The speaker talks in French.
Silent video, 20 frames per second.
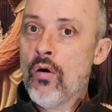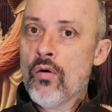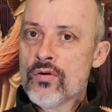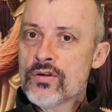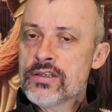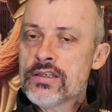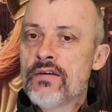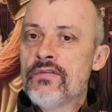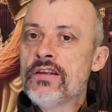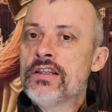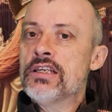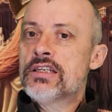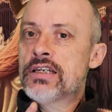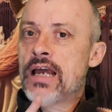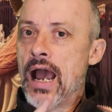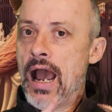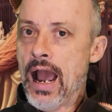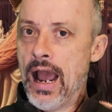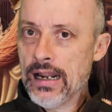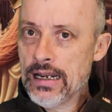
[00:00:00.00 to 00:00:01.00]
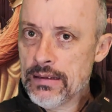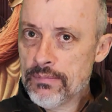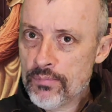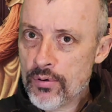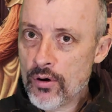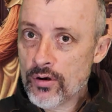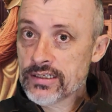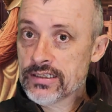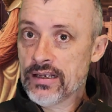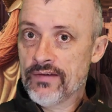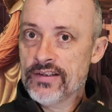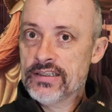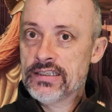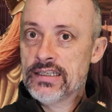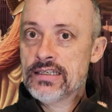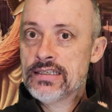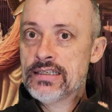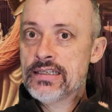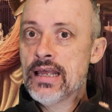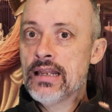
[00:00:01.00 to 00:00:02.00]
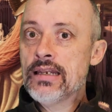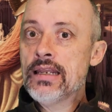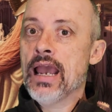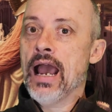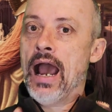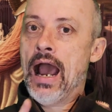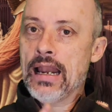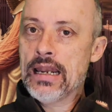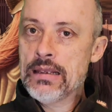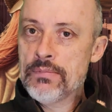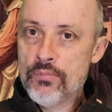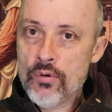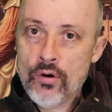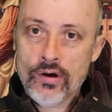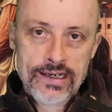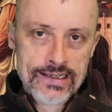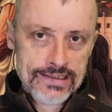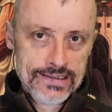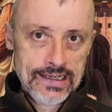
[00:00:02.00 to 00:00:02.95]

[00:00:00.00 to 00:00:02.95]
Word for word: On le savait déjà à l'époque, ça avait été signalé à l'époque.